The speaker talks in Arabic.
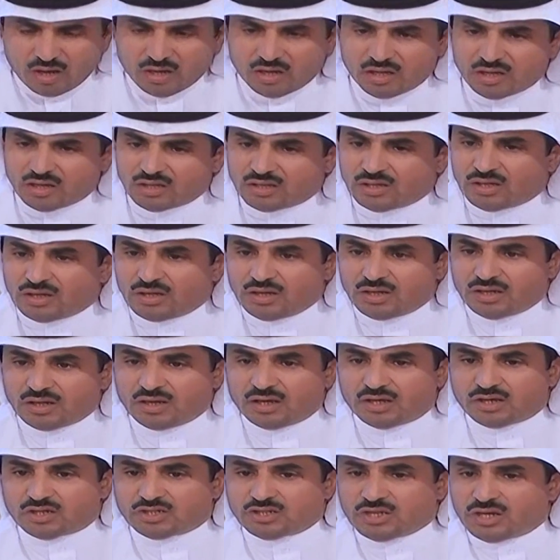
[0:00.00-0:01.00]
له
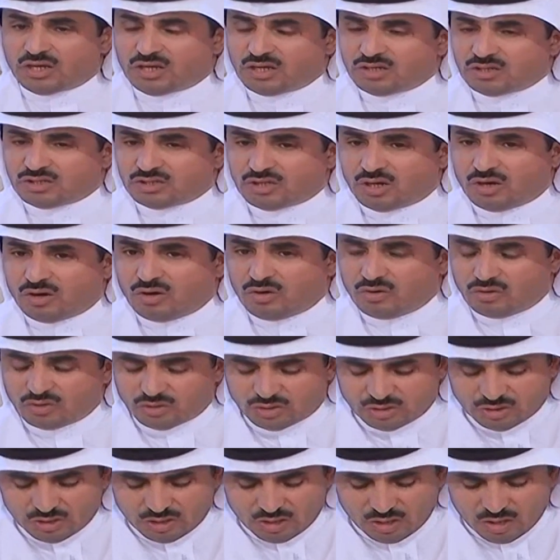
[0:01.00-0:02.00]
قرشين
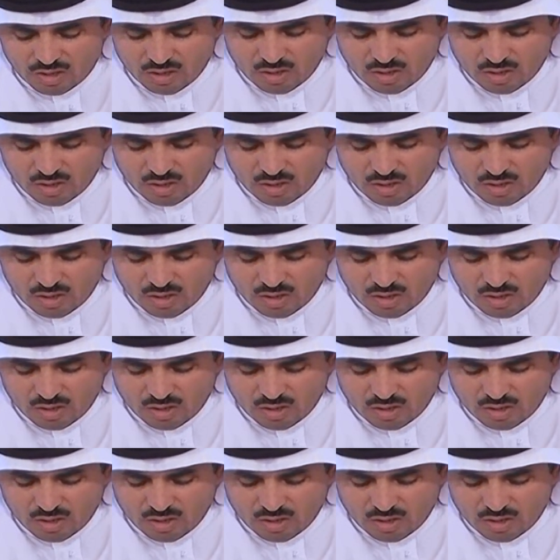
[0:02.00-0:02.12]
جهوش